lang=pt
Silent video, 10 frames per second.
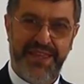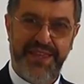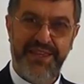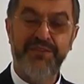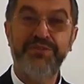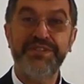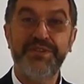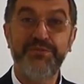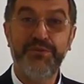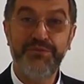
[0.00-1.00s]
E quero
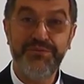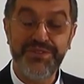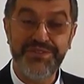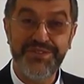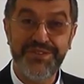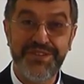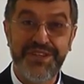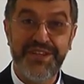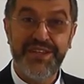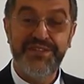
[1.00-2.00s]
fazer um convite.
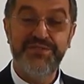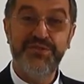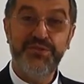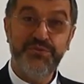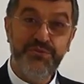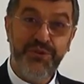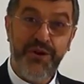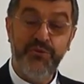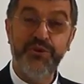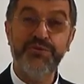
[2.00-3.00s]
De 1 a
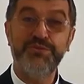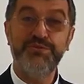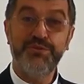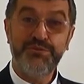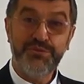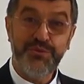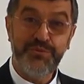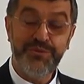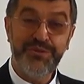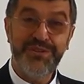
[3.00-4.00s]
8 de
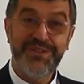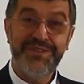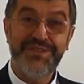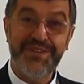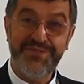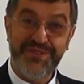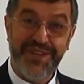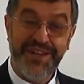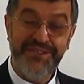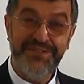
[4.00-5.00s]
outubro deste
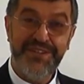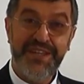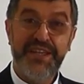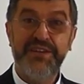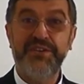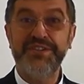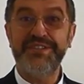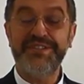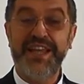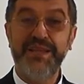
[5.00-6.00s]
ano, nós
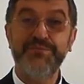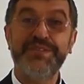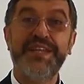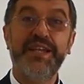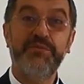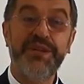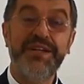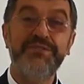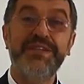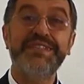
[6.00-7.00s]
estaremos
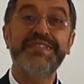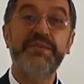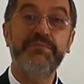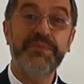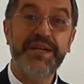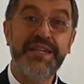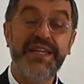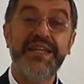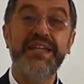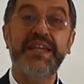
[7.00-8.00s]
celebrando a
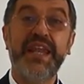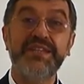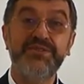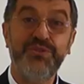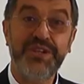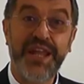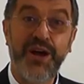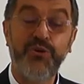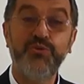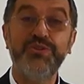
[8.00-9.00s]
Semana
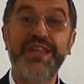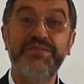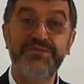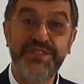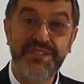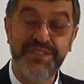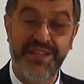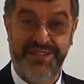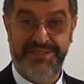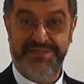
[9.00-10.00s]
Nacional da Vida.